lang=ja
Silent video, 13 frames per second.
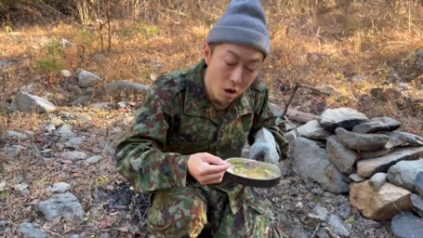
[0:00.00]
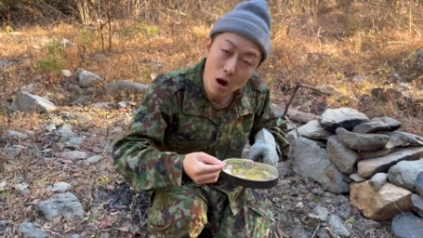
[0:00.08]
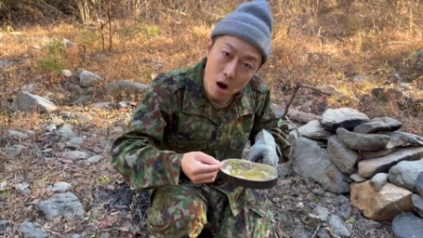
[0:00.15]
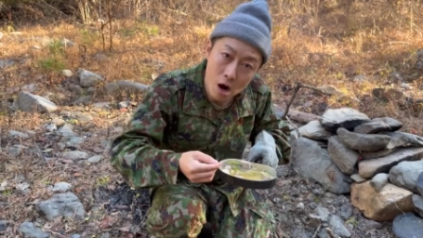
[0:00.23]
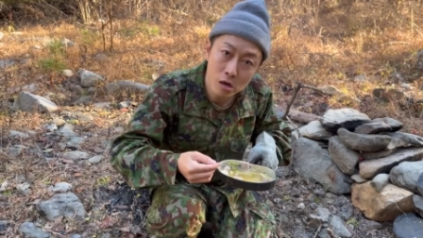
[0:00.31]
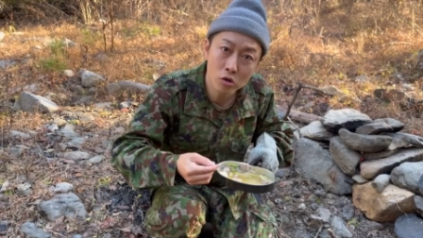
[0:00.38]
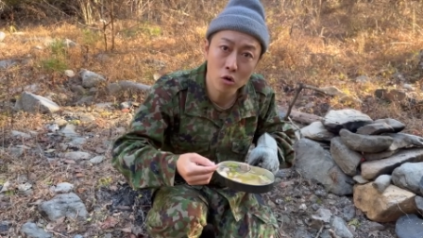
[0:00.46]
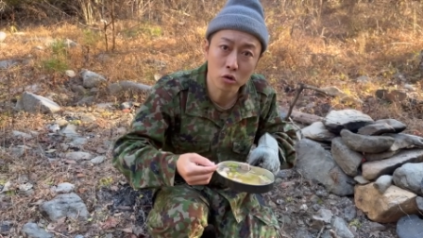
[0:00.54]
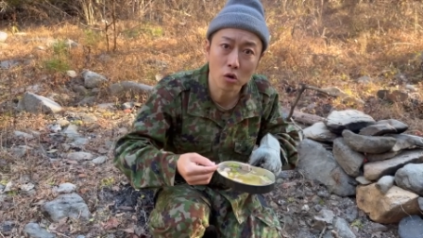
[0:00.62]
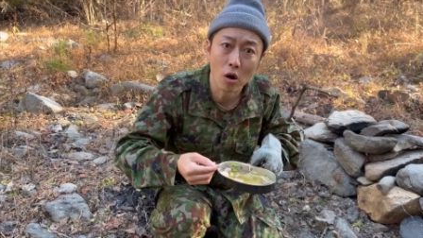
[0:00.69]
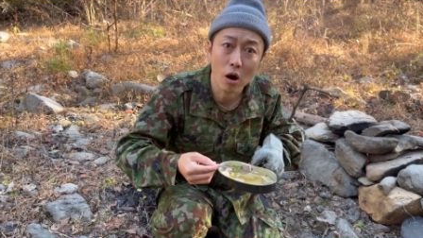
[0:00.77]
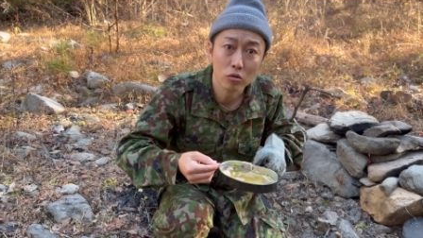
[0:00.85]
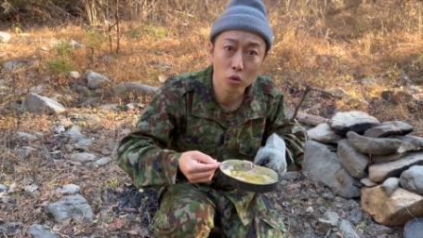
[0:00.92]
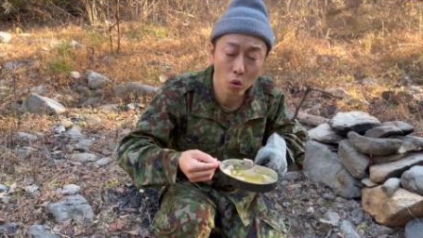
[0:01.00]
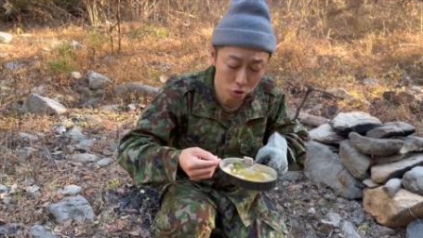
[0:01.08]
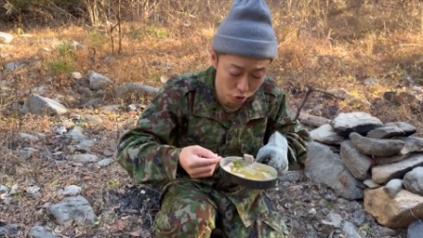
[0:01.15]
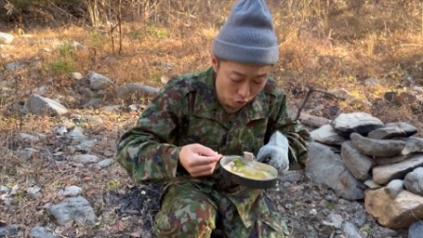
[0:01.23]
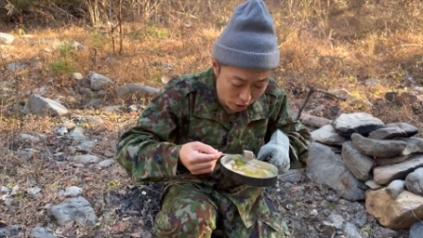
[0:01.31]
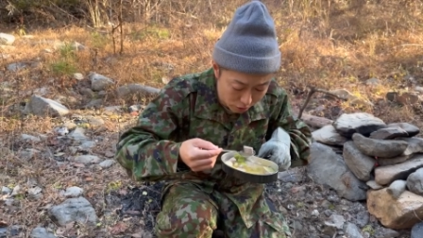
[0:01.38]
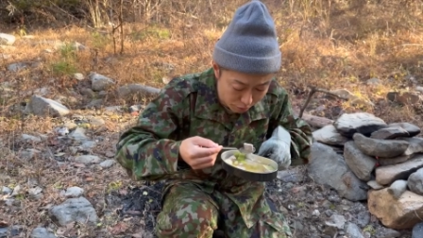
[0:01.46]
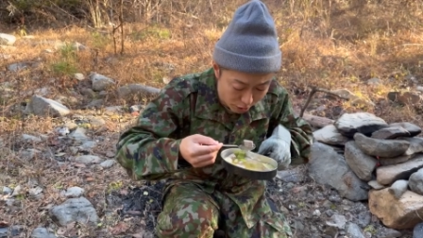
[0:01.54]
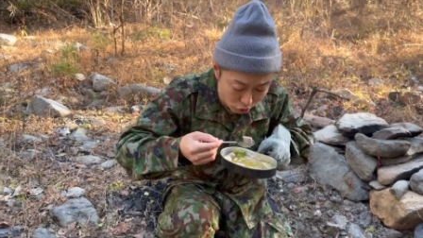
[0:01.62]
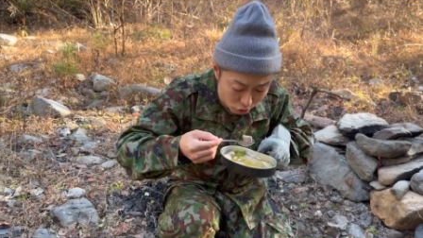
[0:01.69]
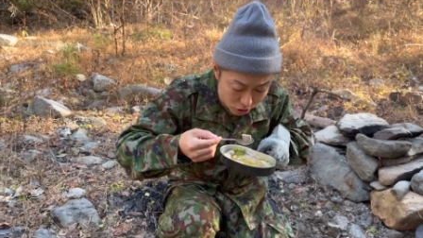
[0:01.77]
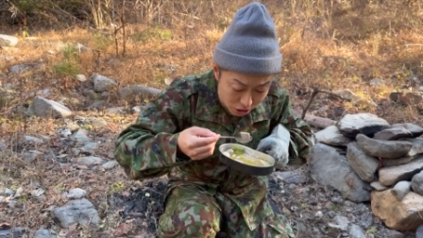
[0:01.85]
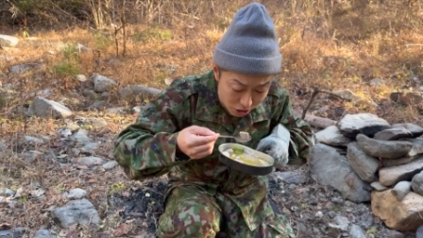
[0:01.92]
飯ごうと当時のレシピが
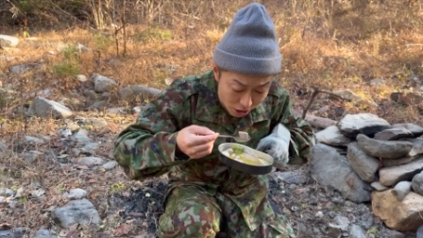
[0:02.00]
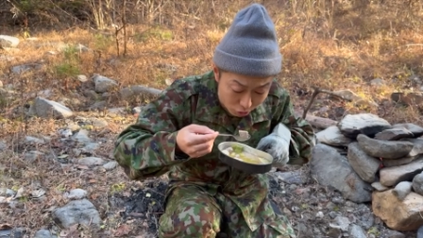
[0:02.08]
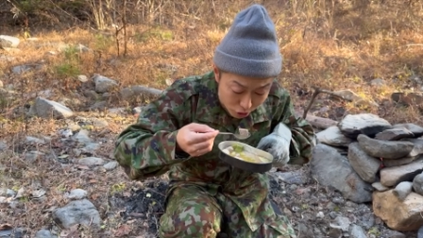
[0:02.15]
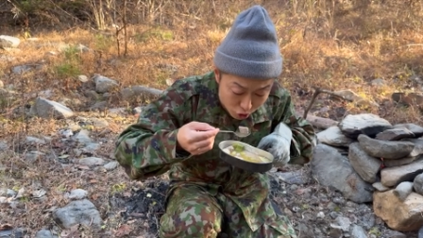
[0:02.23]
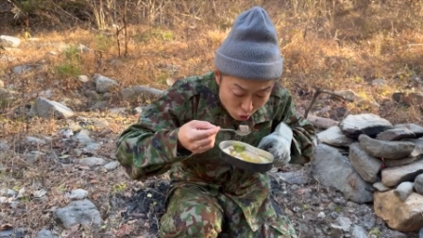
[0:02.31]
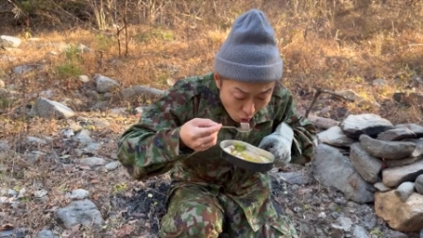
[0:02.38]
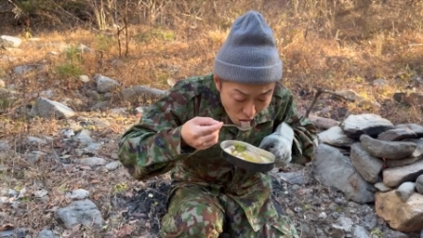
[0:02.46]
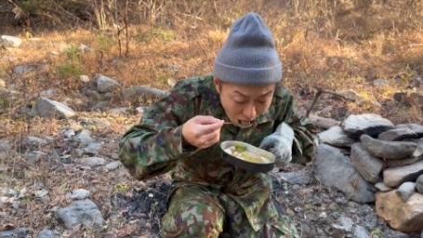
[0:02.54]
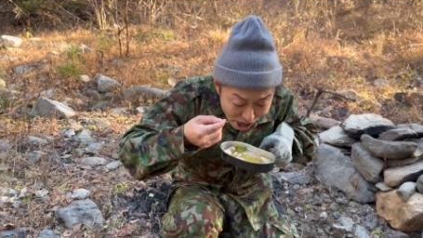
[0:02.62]
そうさせたのでしょ